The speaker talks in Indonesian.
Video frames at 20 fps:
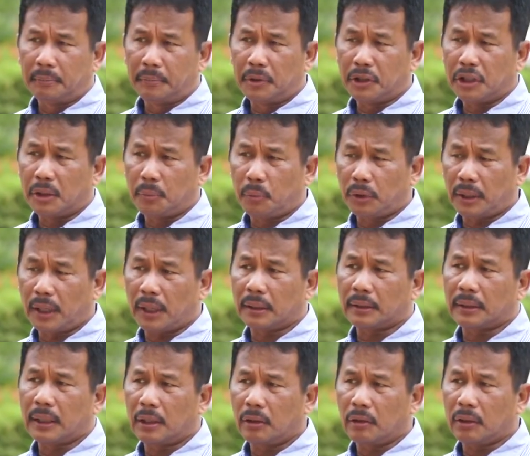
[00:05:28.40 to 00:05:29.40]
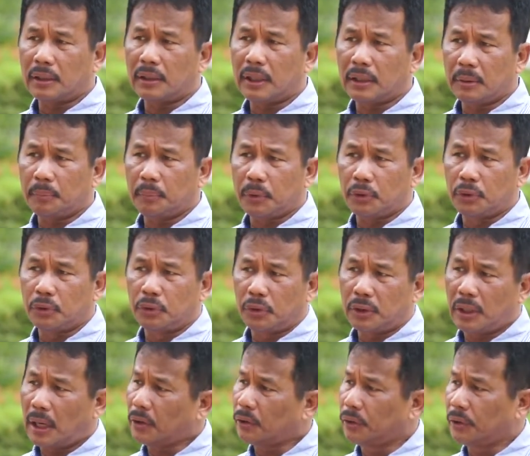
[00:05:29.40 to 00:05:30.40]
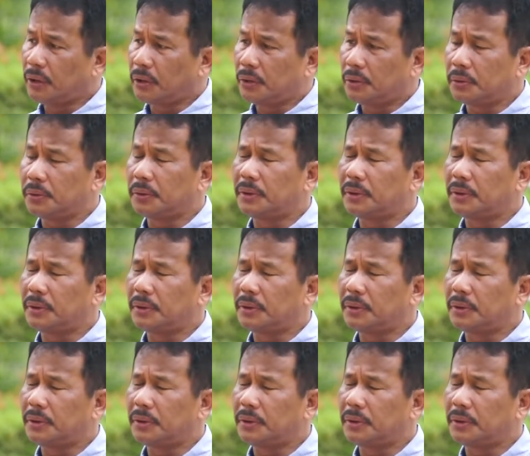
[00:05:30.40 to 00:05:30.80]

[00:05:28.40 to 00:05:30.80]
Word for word: meskipun e-katalog kan ada prosedur hari ini